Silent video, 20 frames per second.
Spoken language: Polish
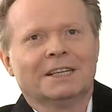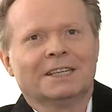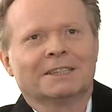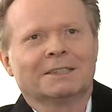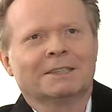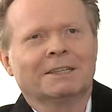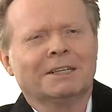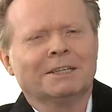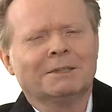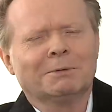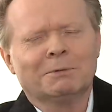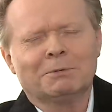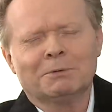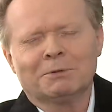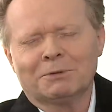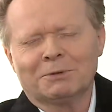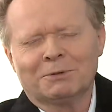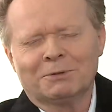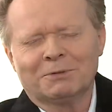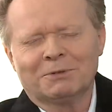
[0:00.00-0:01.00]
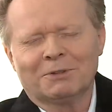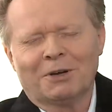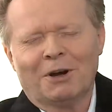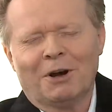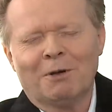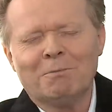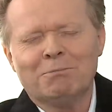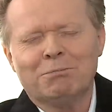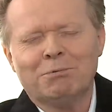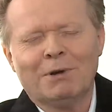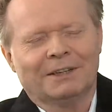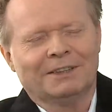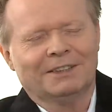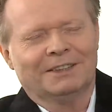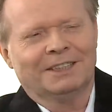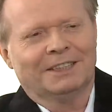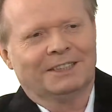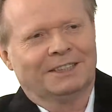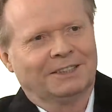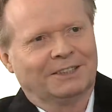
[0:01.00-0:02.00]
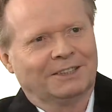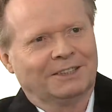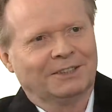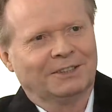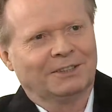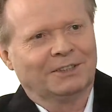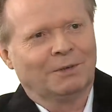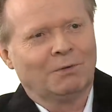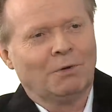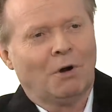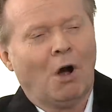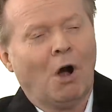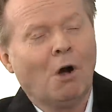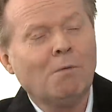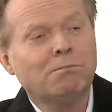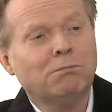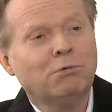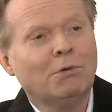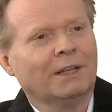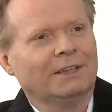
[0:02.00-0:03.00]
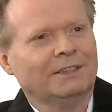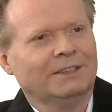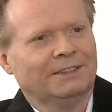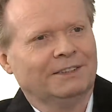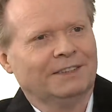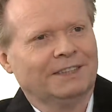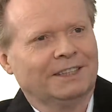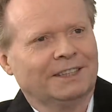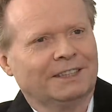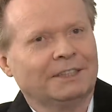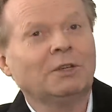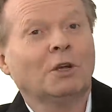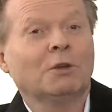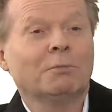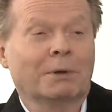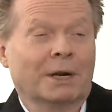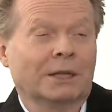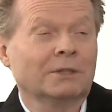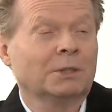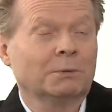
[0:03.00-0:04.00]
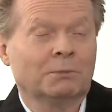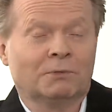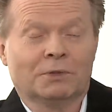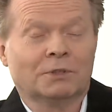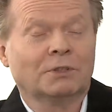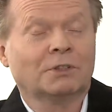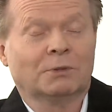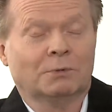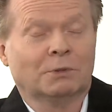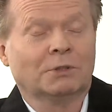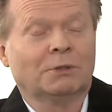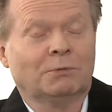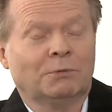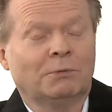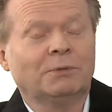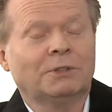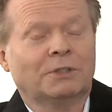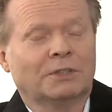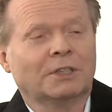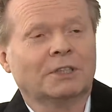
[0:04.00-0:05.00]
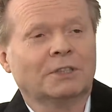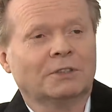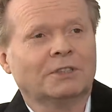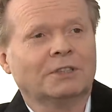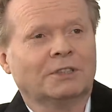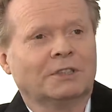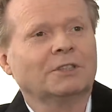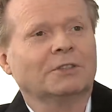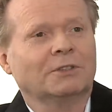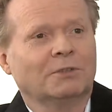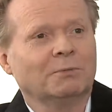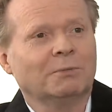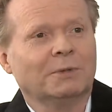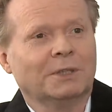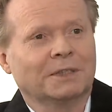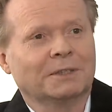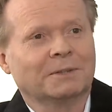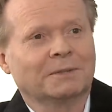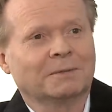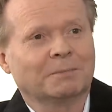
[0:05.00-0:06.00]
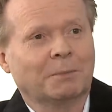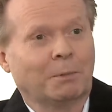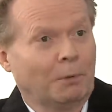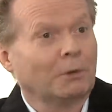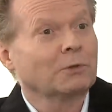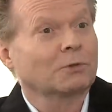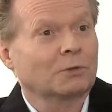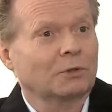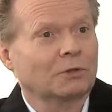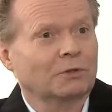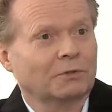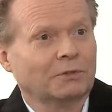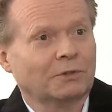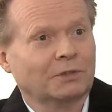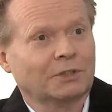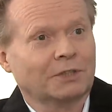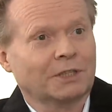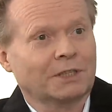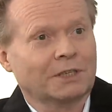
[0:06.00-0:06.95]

To jakieś po prostu obłędne te sny są. Obłędne. I no i Brando mówiący głosem Łomnickiego to jest też numer. Po polsku oczywiście.